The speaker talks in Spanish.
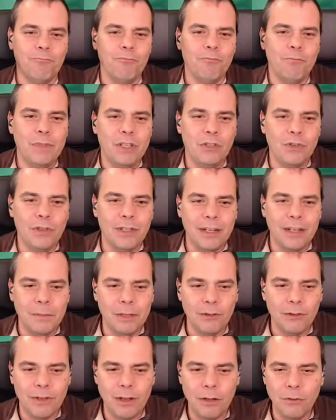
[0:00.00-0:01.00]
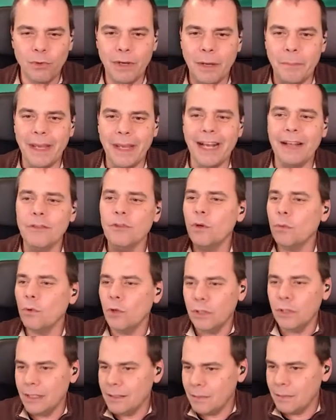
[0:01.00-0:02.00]
un bicho de 3 metros de altura pegando
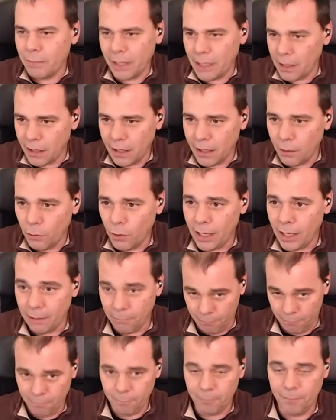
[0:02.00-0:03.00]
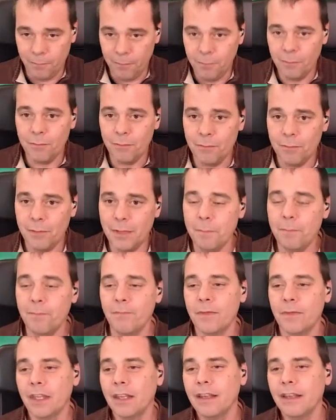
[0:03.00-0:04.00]
botes, parece que vuela. Bien.
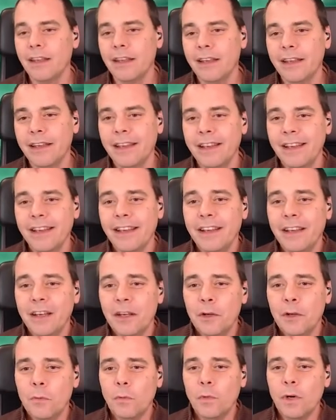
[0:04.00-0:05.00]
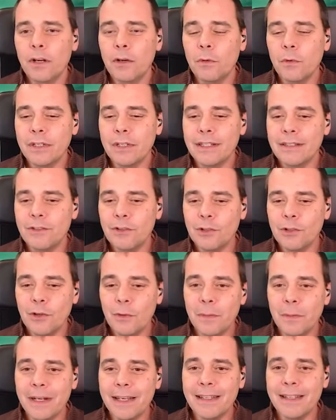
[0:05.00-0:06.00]
Bueno, pues estos
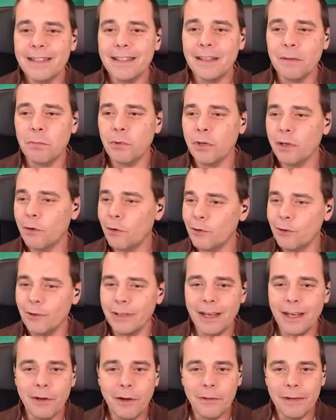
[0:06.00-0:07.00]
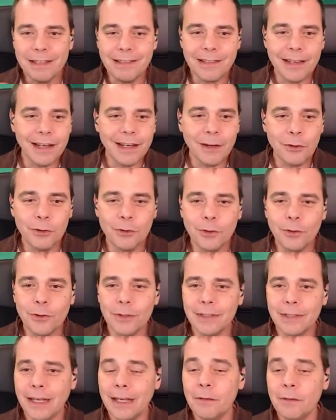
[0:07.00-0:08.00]
hombres después, cuando ya lo habían secado todo
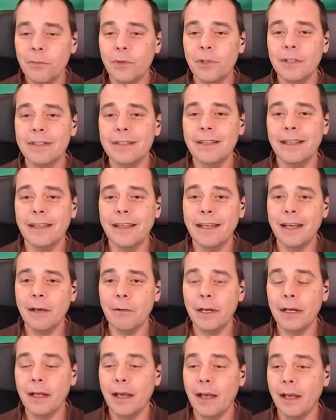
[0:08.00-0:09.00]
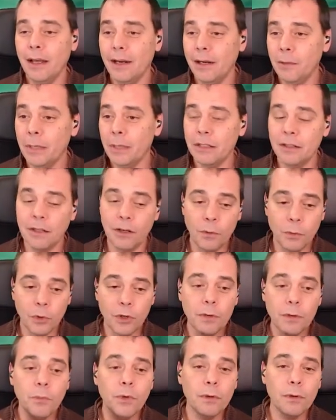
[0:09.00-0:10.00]
y tal, pues se dedicaban a repartirlo
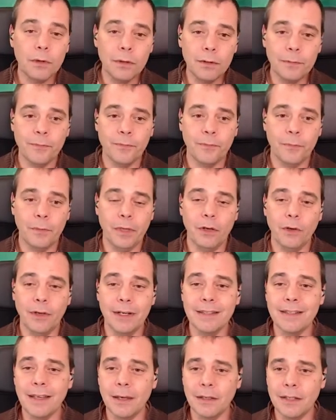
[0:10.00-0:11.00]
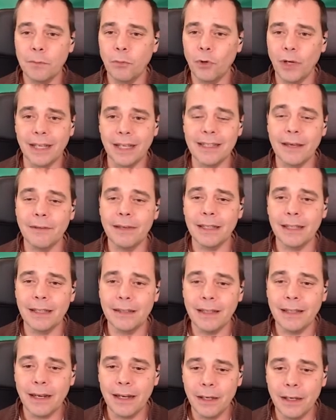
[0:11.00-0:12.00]
por el pueblo, pero en esas épocas había
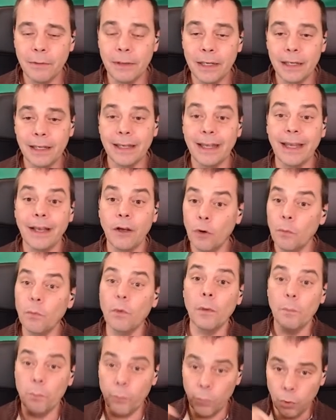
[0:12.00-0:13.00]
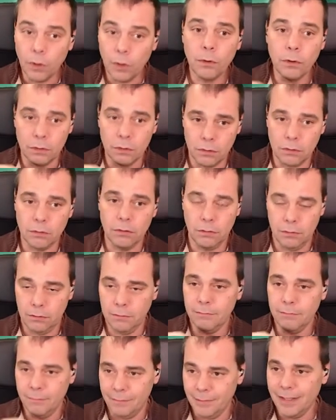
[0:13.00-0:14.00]
tanta nieve que como en pueblos
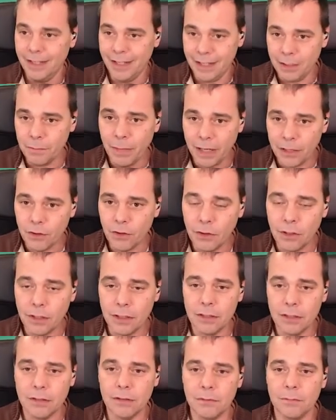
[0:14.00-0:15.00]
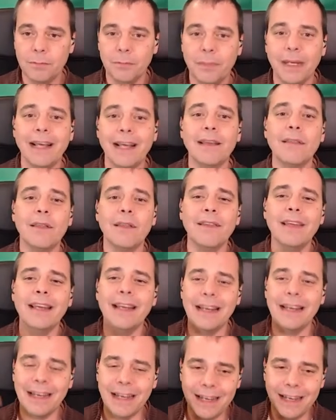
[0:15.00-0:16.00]
españoles, para acceder
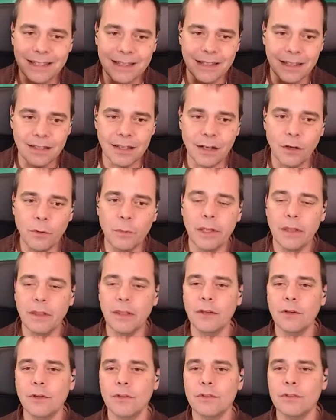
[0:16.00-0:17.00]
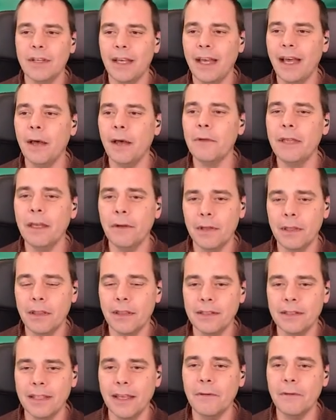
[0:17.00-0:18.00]
a las casas de los vecinos, había
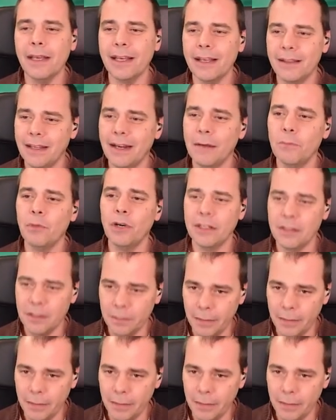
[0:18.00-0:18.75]
veces que había que entrar por la